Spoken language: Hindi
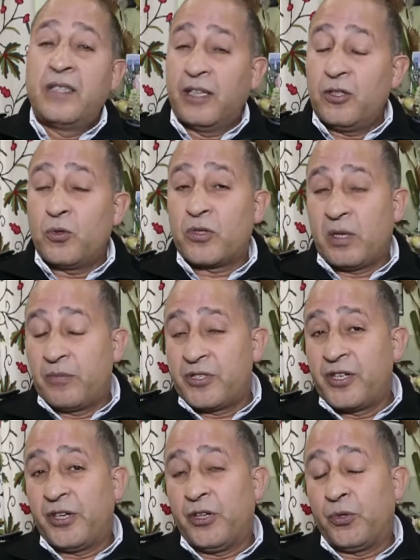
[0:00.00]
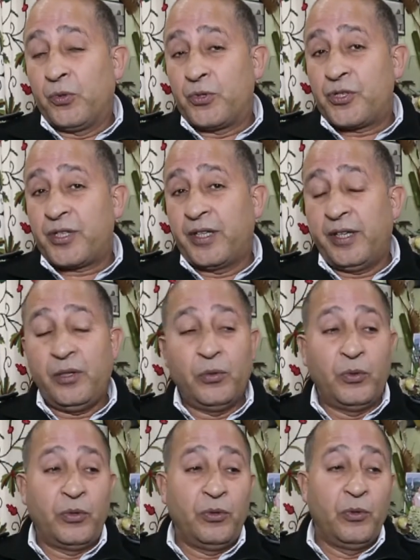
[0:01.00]
दर्द को समझने की कोशिश करें
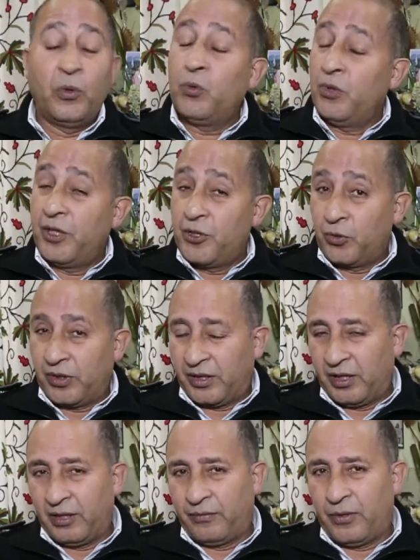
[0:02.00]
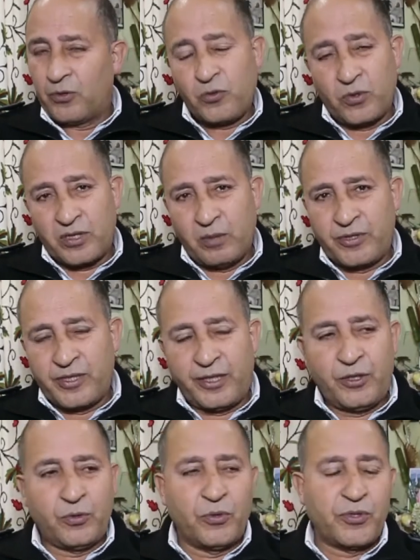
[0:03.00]
और लोगों की जो तकलीफ है उसको समझने
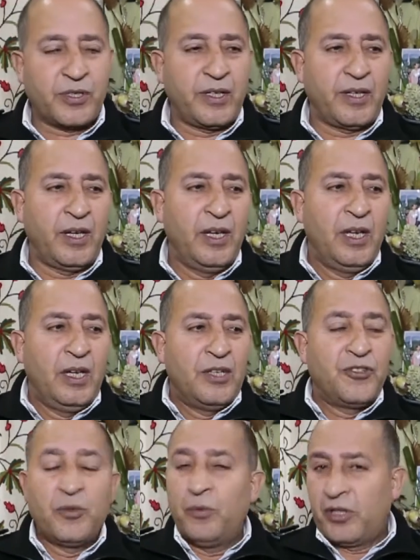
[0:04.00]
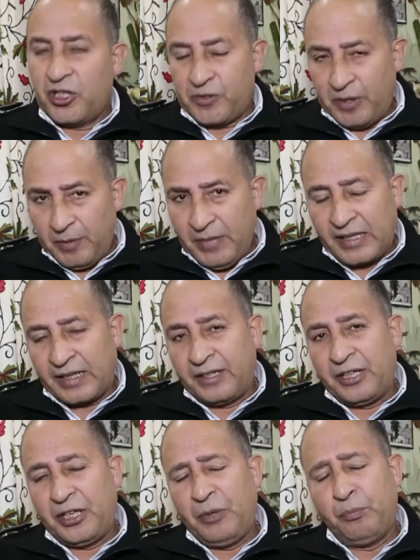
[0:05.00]
की कोशिश करें जम्मू कश्मीर में
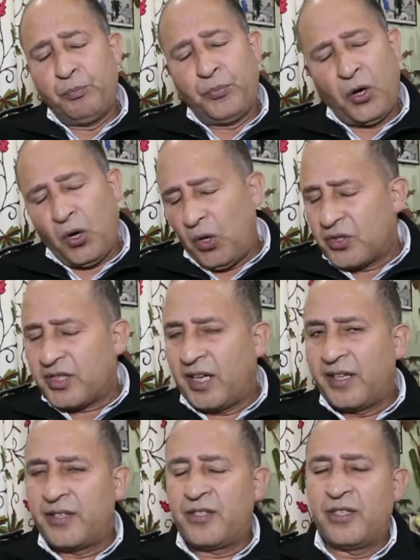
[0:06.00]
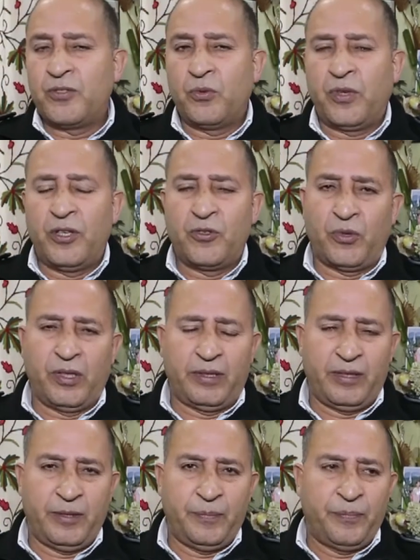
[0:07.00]
करने की बहुत सारी चीज़ों की
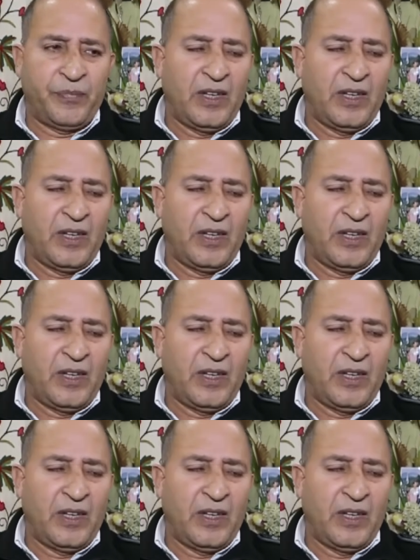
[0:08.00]
ज़रूरत है